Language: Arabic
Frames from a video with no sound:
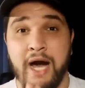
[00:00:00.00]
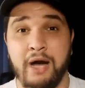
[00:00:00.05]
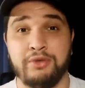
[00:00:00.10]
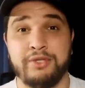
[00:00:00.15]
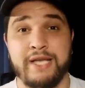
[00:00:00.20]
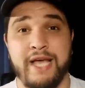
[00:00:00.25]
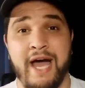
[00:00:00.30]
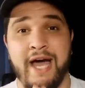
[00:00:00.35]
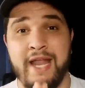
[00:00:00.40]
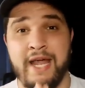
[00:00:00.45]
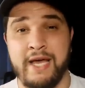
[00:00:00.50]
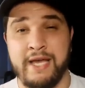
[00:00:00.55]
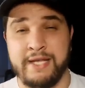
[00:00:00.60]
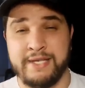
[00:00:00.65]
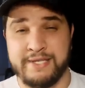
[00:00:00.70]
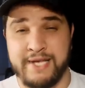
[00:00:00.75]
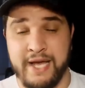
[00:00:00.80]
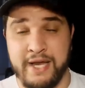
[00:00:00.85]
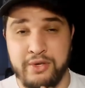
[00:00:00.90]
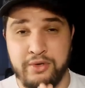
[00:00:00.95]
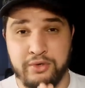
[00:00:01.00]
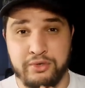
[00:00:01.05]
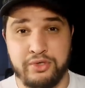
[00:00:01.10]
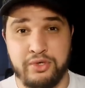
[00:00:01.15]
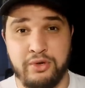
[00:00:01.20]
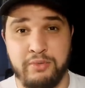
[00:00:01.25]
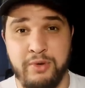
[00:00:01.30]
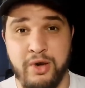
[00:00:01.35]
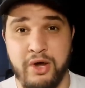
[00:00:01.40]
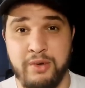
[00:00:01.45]
خاوتي انا انسان
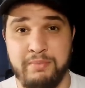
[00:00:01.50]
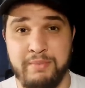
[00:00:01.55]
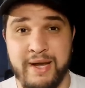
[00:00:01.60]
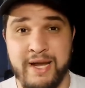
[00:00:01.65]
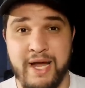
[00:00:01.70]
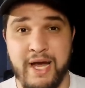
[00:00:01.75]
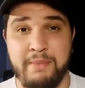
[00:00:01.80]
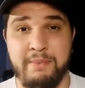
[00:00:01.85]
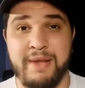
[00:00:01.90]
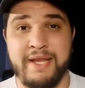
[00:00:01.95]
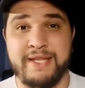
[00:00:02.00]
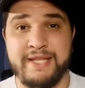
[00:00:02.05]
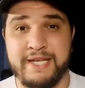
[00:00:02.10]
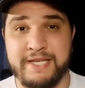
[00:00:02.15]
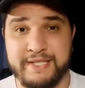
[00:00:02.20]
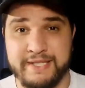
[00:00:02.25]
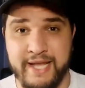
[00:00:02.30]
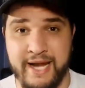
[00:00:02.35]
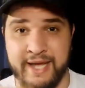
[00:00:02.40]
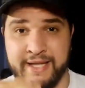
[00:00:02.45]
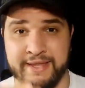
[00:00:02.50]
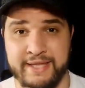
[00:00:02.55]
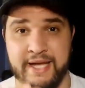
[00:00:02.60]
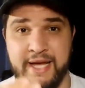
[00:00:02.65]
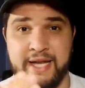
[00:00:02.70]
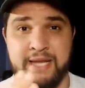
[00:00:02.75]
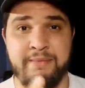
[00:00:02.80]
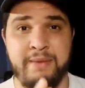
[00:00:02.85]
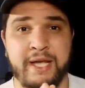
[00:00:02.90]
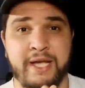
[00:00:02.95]
يوتيوبر ما نديش ترند
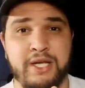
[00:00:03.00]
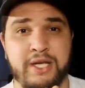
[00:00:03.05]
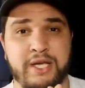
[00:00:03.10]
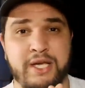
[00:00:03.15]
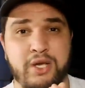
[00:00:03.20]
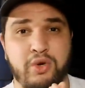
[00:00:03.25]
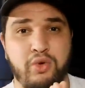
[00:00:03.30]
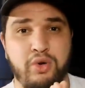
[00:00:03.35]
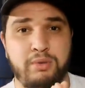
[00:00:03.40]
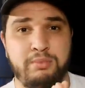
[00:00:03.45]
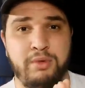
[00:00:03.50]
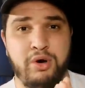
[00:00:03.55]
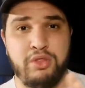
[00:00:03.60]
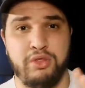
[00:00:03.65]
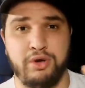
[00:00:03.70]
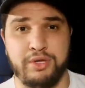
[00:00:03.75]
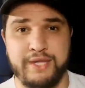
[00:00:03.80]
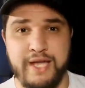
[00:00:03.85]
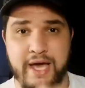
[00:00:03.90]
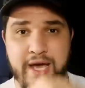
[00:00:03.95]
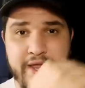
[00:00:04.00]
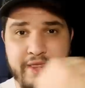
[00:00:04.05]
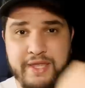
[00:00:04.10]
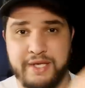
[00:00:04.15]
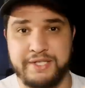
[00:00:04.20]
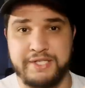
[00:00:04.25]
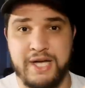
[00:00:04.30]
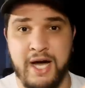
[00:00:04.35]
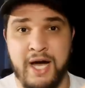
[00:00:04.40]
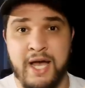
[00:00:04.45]
يعني ما كيكون موضوع داير
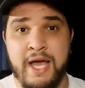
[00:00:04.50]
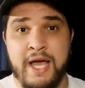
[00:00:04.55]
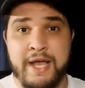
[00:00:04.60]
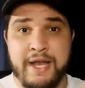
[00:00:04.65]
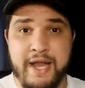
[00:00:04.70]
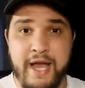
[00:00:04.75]
ضجه